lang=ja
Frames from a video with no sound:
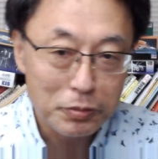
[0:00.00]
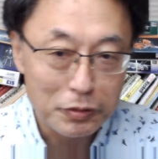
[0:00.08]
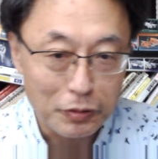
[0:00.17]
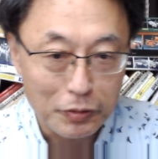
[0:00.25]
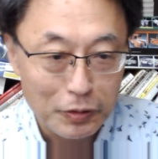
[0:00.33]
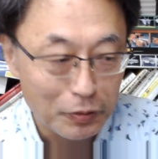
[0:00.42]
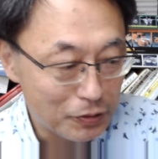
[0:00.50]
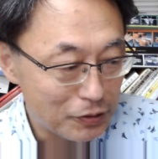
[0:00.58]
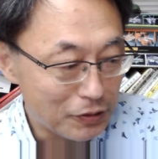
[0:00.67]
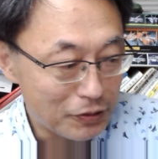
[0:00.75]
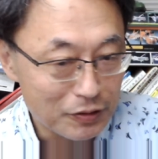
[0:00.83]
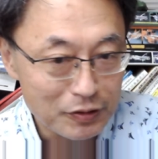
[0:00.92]
ルの一
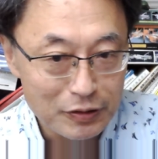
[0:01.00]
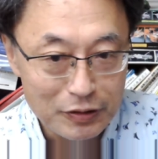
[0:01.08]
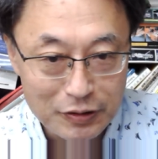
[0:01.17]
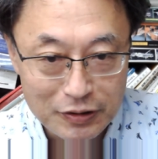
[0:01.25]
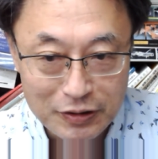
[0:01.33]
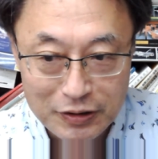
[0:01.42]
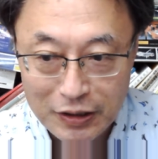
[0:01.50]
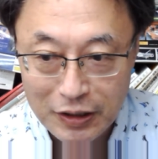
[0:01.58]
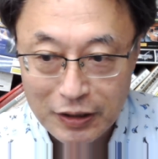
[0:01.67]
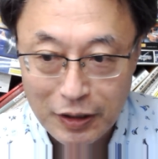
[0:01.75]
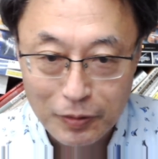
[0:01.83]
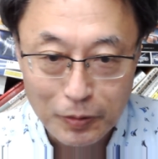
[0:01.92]
つに
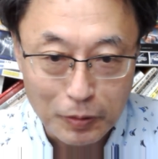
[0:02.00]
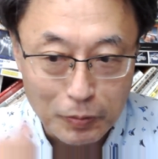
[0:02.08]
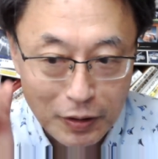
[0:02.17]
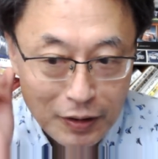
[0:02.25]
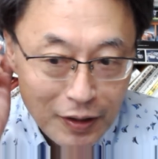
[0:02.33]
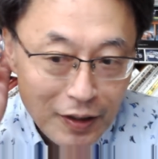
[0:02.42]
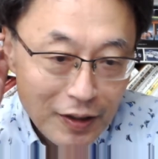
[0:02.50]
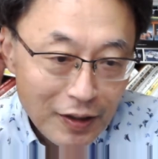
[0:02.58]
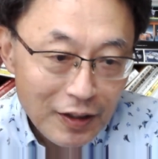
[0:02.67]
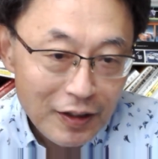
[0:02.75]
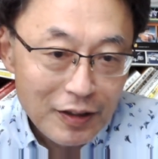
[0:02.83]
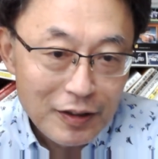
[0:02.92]
なっております
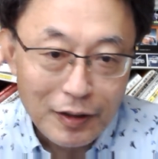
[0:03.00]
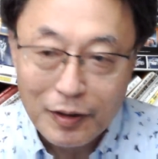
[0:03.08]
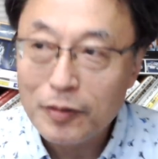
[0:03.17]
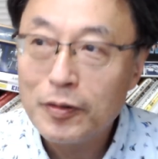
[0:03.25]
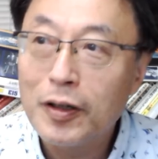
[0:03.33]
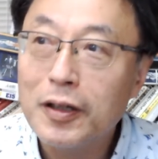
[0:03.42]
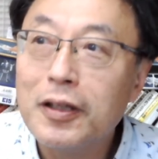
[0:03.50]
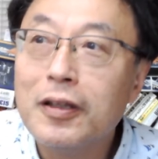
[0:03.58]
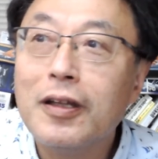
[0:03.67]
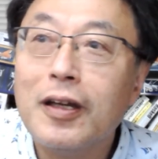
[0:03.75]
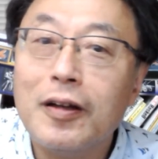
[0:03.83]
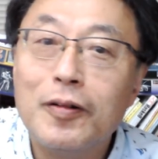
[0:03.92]
いやおかげで
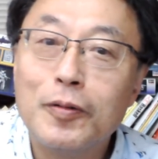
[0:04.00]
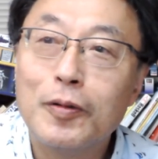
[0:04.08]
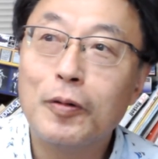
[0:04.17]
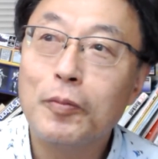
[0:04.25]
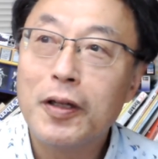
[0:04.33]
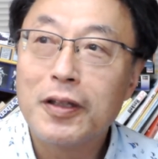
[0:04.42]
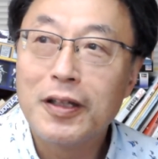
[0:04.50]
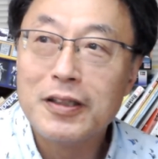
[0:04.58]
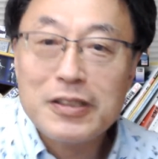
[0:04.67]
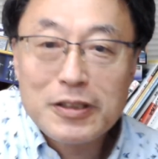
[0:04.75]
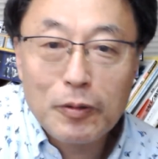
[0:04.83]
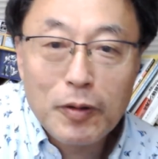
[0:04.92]
ねほんとマッサージ
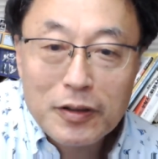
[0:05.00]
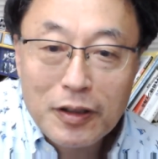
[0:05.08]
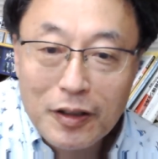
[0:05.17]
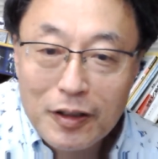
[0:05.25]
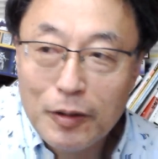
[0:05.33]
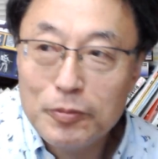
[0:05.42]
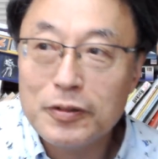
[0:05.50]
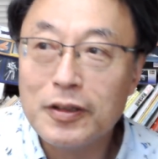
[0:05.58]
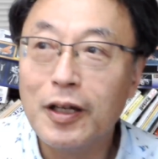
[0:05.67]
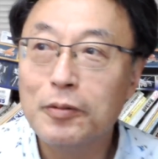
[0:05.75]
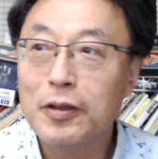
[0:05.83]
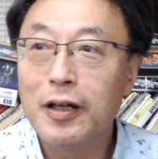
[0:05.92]
してもらったんで気分がだ
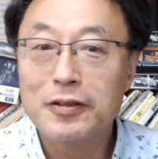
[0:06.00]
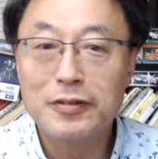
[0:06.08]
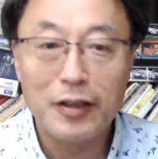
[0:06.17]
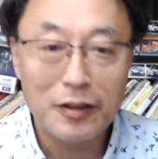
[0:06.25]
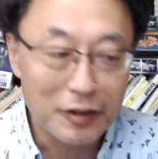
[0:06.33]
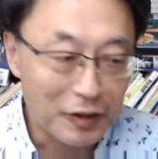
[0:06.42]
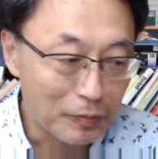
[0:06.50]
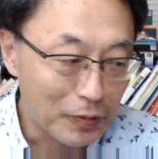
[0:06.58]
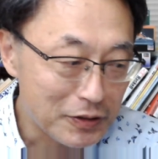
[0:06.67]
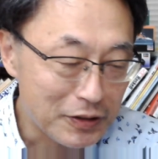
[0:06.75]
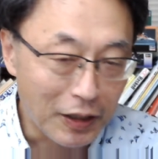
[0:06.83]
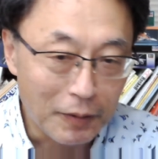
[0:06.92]
いぶ楽になってきま
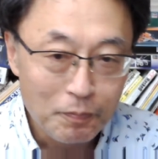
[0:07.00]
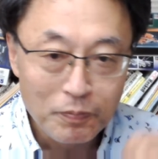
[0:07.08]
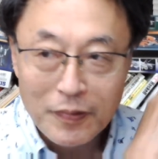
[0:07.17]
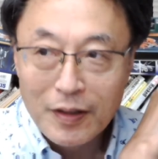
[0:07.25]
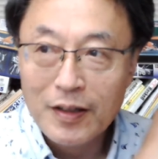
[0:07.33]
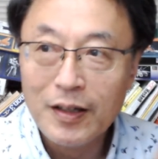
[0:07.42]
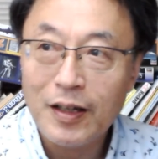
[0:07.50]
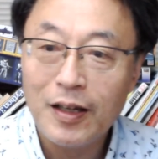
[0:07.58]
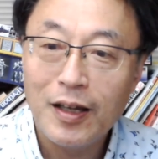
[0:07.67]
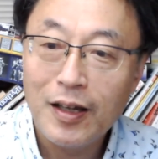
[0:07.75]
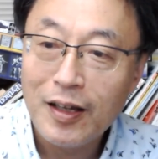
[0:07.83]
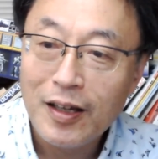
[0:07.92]
した
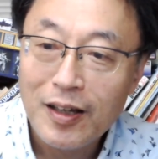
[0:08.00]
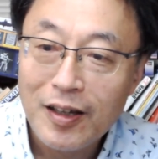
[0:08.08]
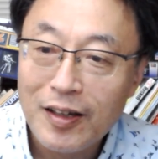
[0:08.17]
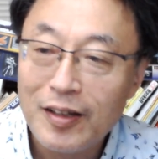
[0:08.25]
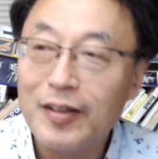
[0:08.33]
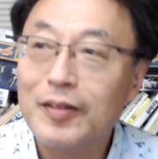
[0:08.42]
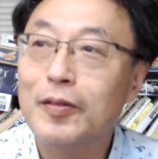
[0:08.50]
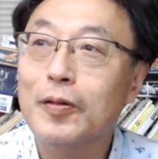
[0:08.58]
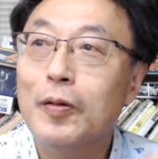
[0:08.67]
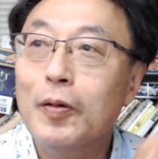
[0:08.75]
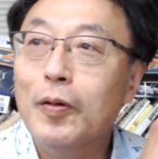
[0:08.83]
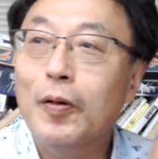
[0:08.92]
えー、っ
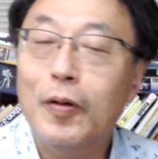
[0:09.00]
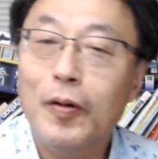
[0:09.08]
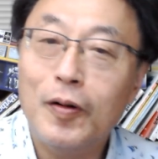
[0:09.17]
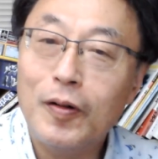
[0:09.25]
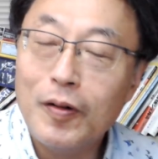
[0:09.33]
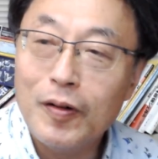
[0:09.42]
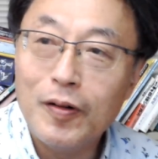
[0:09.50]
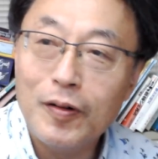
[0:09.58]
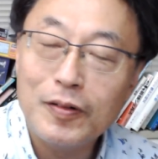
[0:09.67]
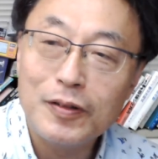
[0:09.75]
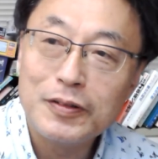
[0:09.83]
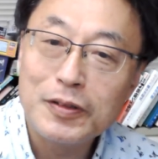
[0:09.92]
と
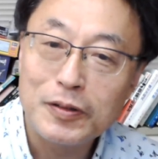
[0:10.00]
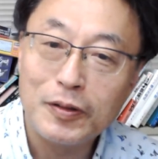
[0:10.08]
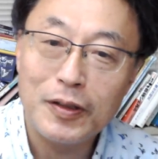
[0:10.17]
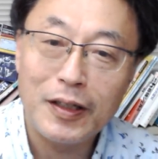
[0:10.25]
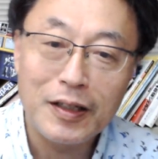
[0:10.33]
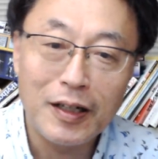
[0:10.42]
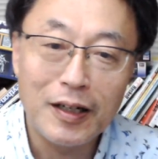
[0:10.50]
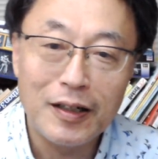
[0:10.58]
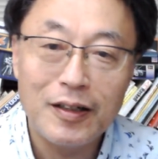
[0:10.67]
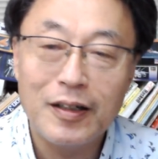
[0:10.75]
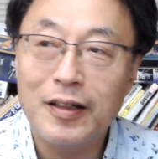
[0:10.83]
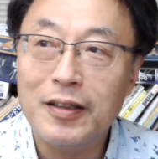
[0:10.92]
ちょっとなんか
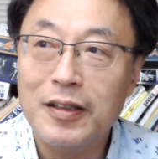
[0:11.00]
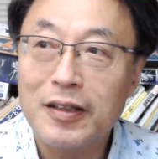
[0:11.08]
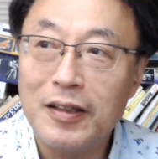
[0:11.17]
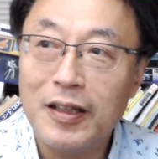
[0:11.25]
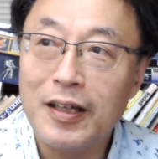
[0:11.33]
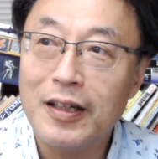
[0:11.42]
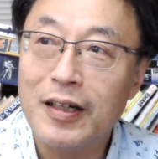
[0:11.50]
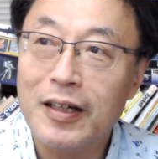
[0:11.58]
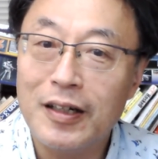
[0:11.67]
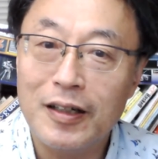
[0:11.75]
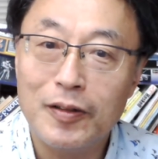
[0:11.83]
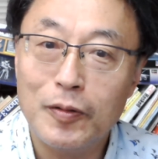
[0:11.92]
あれですね
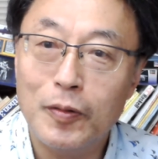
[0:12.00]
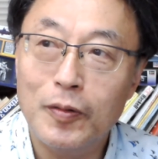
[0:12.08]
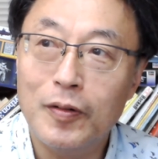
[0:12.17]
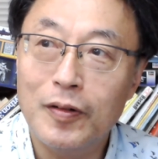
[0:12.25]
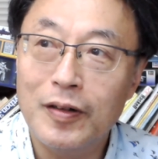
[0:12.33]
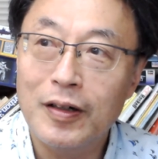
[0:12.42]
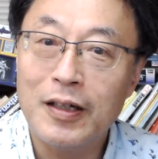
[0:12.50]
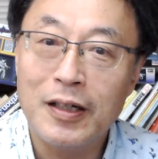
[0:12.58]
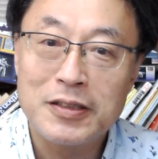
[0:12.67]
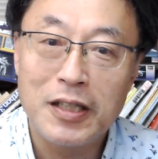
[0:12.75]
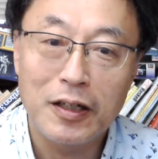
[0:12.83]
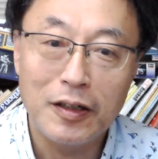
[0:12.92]
あの明
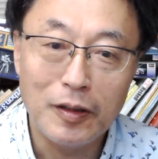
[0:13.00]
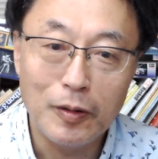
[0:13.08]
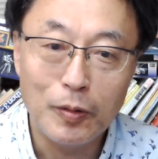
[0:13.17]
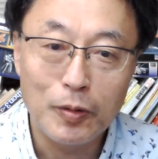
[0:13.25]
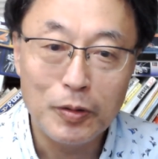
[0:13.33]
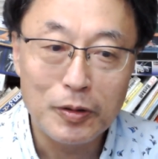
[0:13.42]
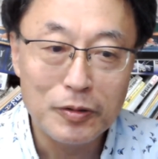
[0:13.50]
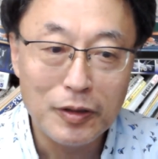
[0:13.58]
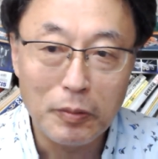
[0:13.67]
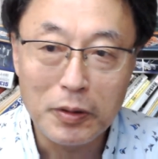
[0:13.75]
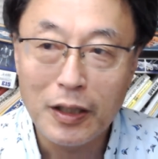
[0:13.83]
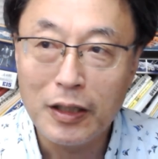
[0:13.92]
日からいろいろ取り組んで
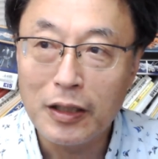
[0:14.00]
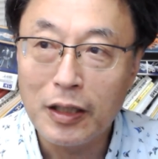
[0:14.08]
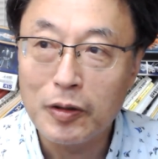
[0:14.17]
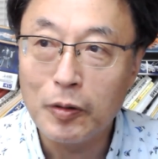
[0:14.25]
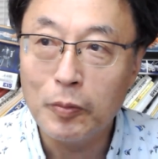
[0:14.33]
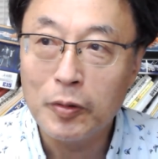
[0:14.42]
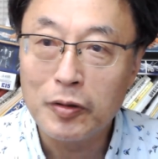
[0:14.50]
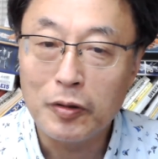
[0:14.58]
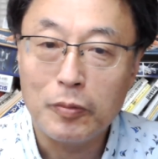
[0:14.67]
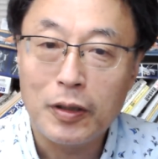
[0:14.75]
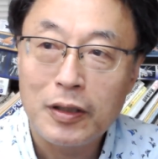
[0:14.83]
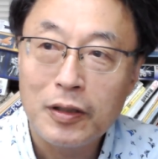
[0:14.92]
みたいなと思っており
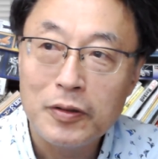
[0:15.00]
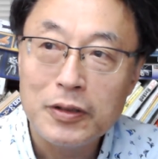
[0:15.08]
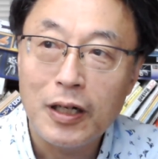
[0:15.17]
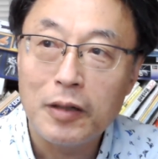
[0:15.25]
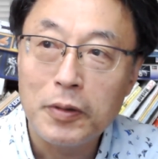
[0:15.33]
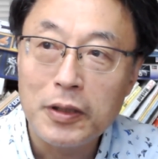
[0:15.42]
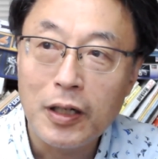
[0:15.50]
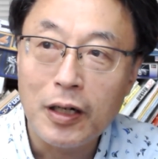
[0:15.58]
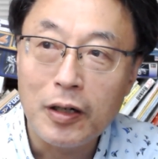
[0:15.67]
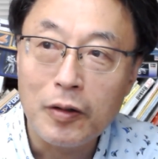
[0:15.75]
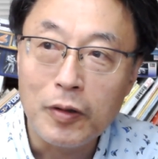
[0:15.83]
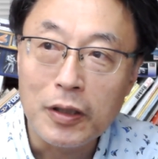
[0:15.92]
ますそれじゃあまた
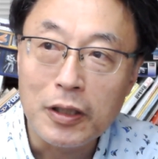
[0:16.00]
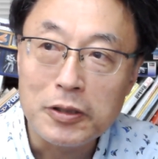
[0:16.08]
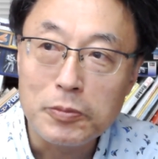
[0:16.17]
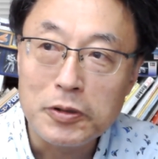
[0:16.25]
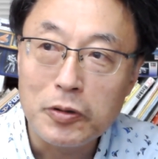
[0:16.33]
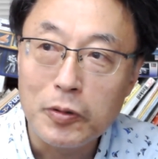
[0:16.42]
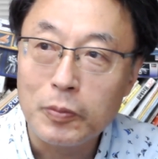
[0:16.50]
お会いいたしましょう